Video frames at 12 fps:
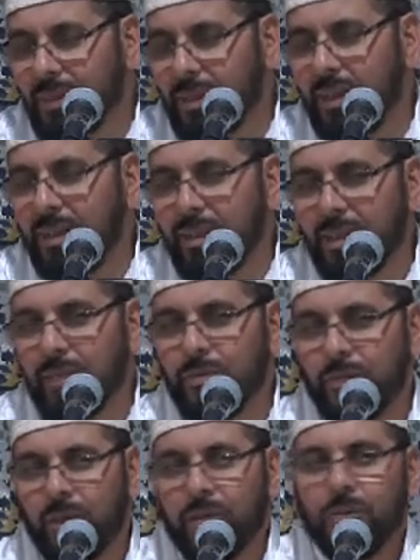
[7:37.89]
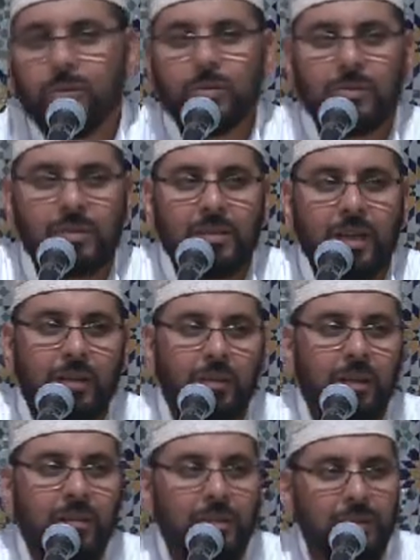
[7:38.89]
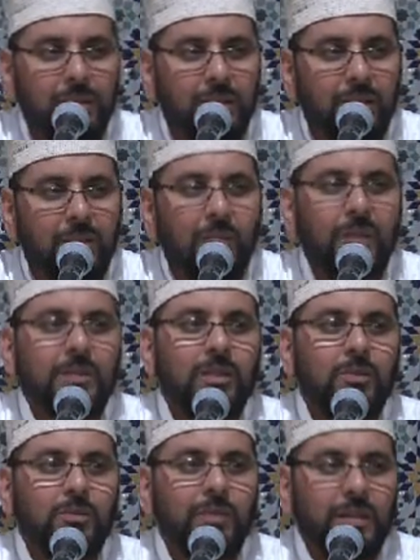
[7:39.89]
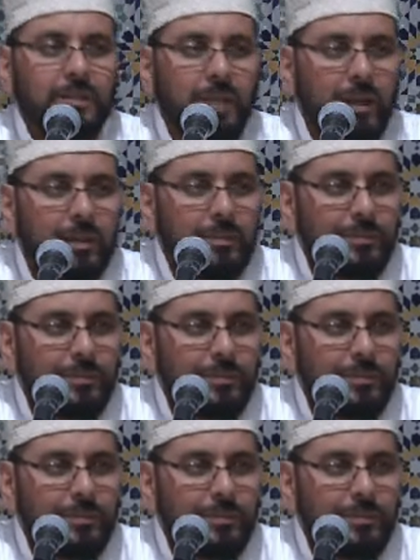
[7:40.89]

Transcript: هكذا يتفقدوا الصحابة بعضهم بعضا